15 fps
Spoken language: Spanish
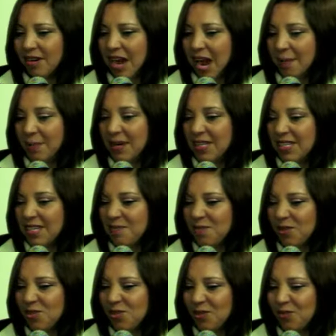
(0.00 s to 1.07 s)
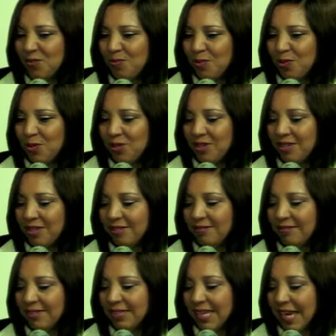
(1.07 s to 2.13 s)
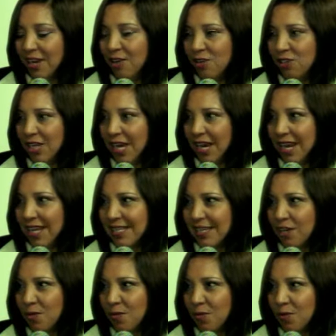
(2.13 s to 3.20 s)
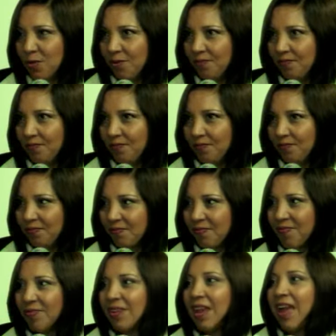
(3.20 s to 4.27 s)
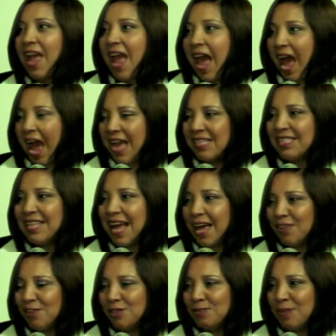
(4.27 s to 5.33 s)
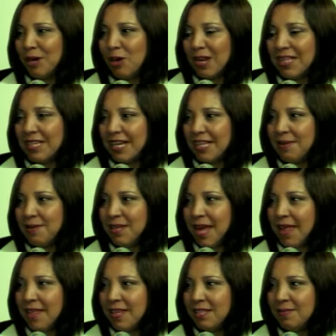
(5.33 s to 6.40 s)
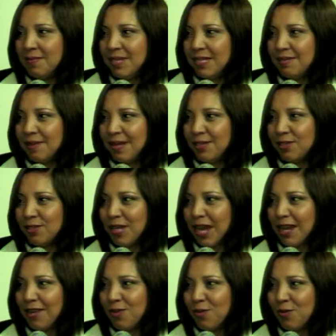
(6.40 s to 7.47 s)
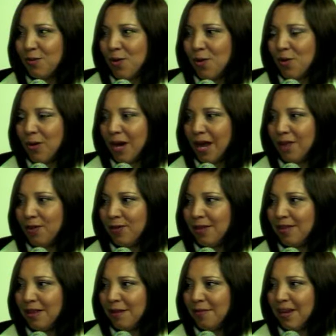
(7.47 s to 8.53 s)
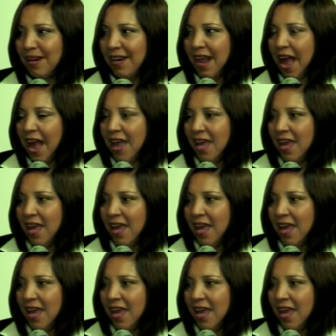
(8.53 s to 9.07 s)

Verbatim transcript: Al principio son muy serios, llegan así como aislados, pero las actividades mismas los han ido involucrando de tal manera